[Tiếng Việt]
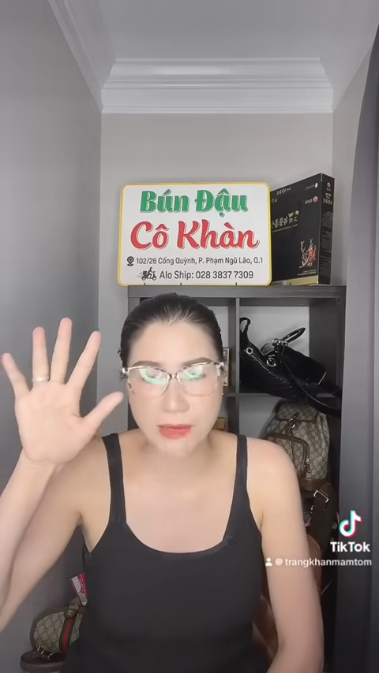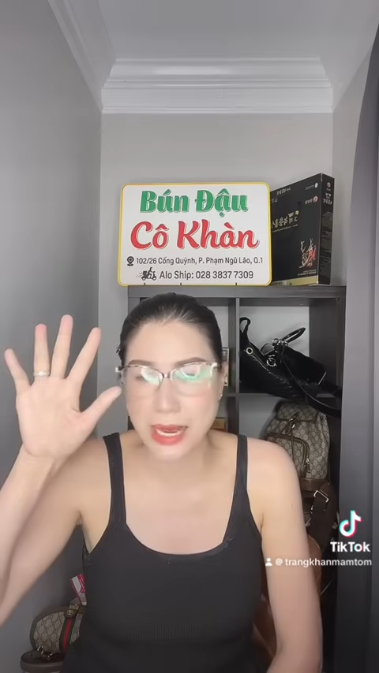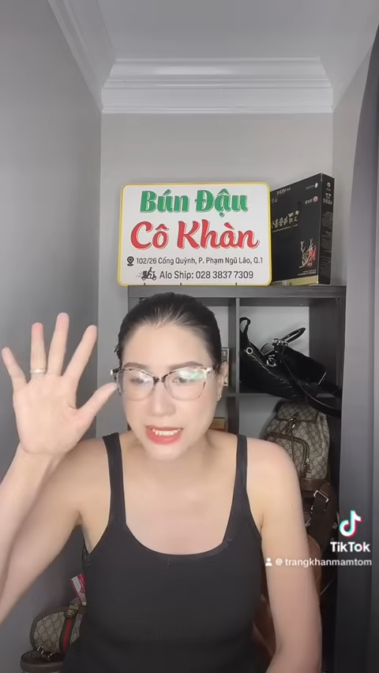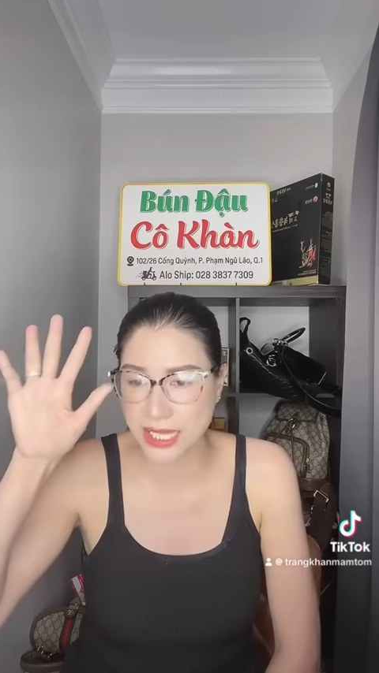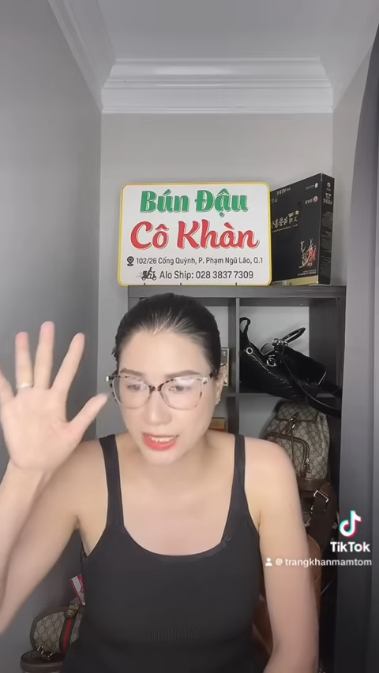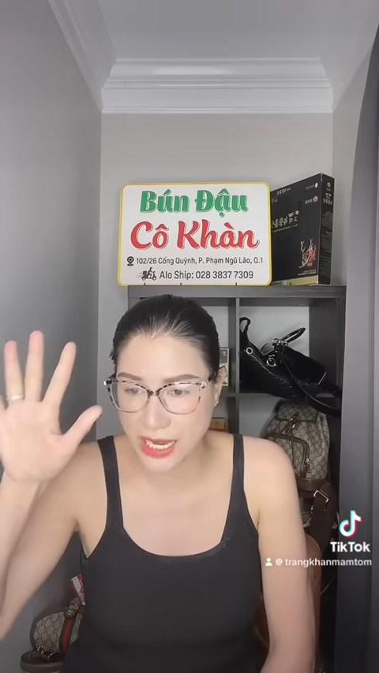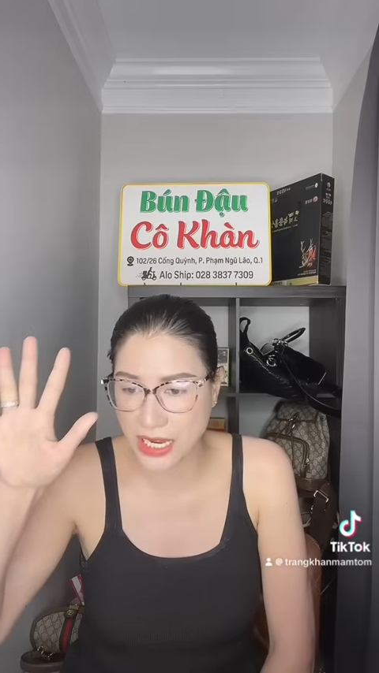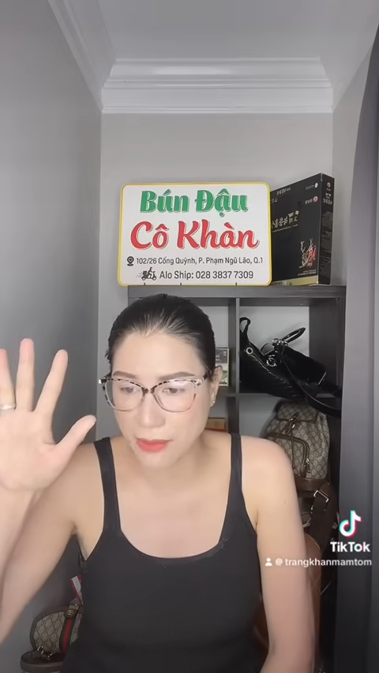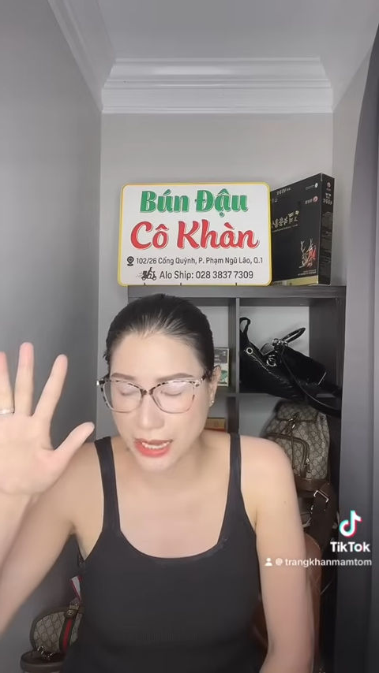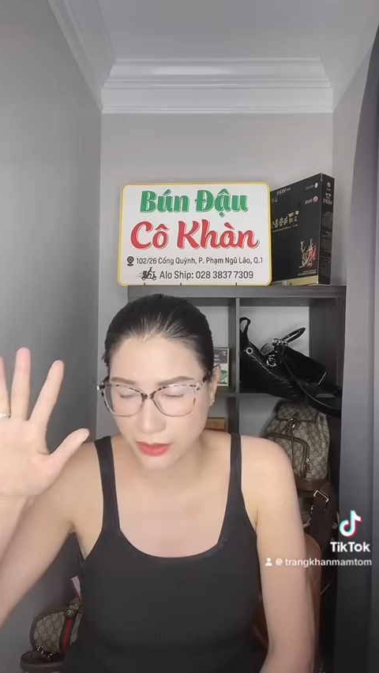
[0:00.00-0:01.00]
các bạn sang đây
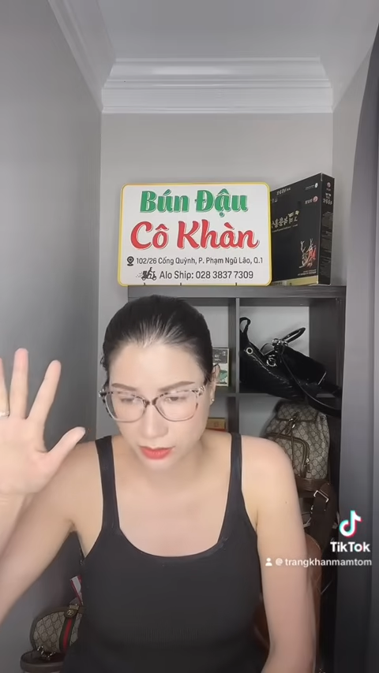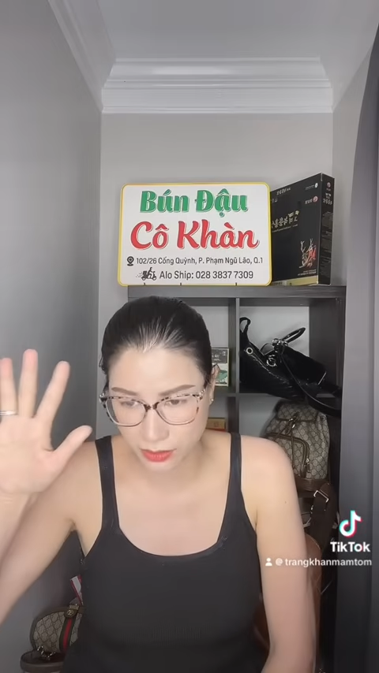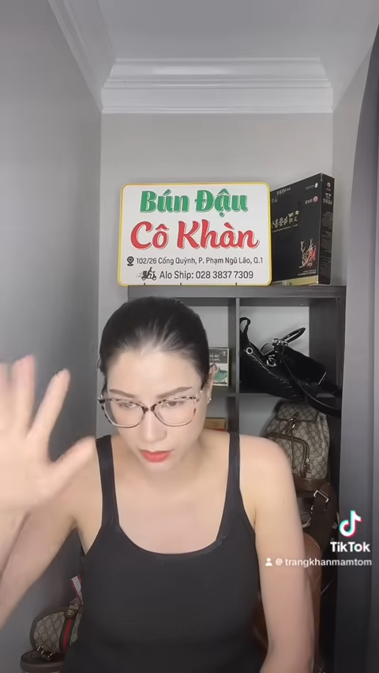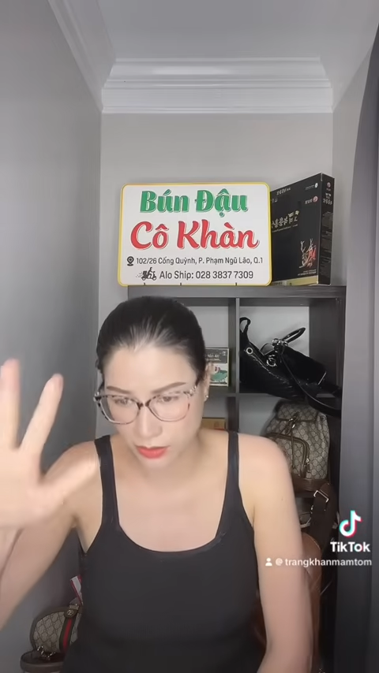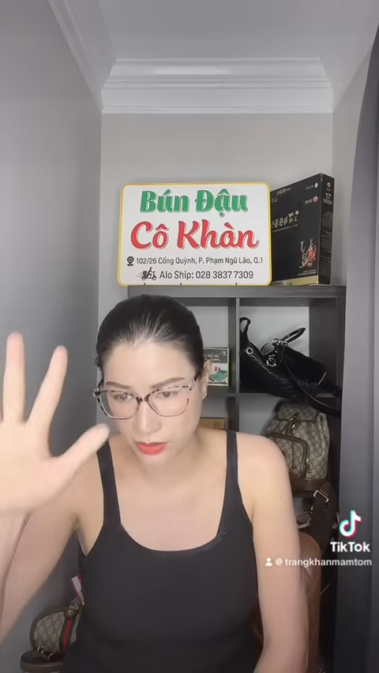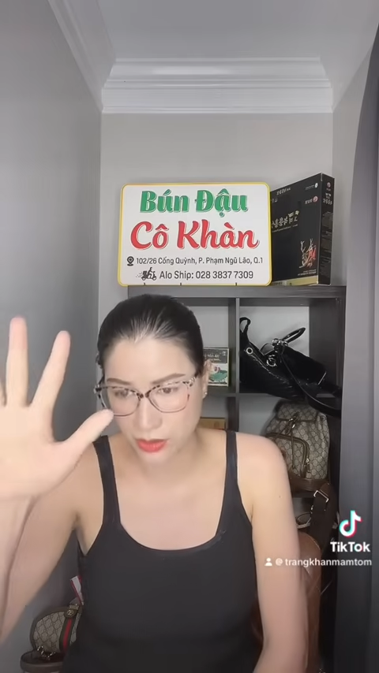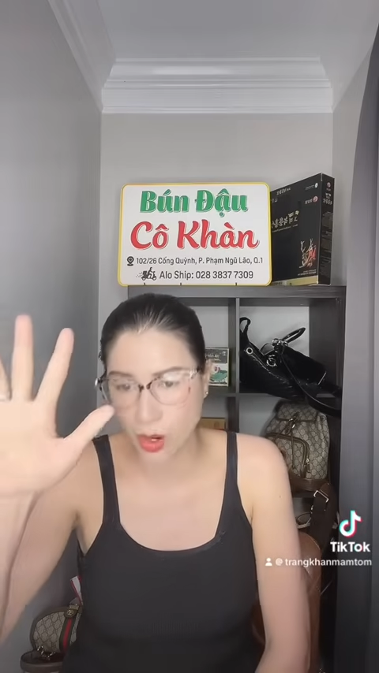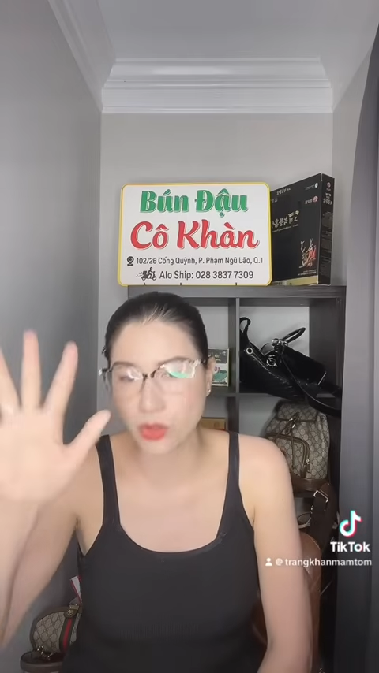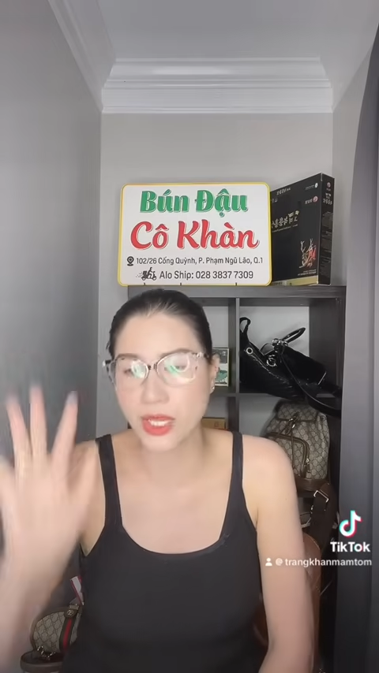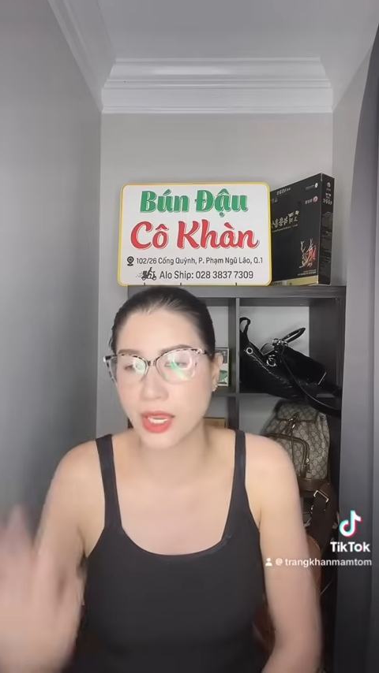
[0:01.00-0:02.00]
các bạn
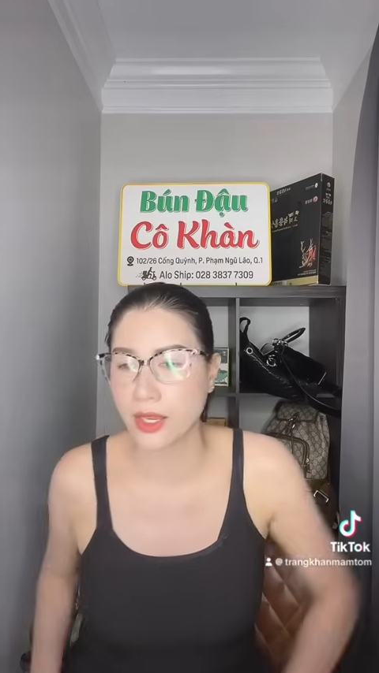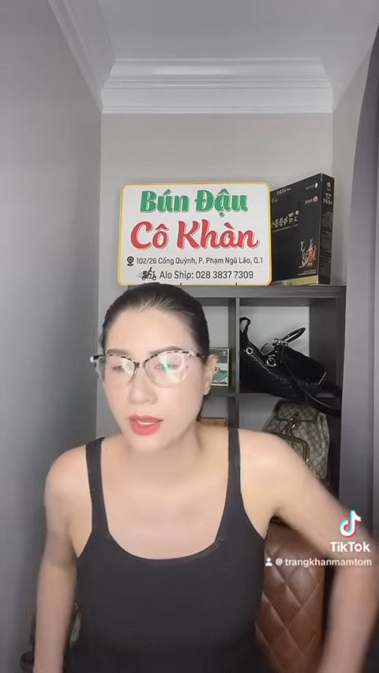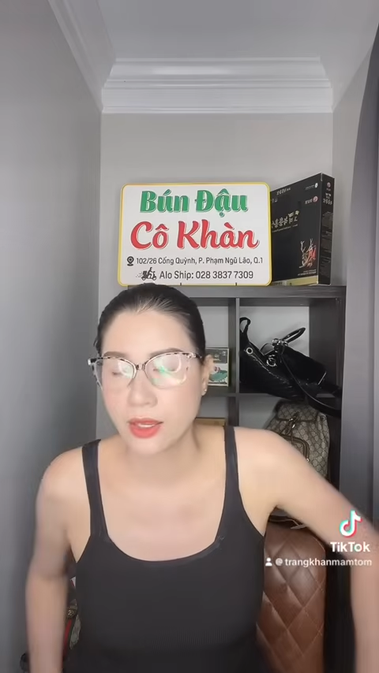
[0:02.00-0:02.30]
có thể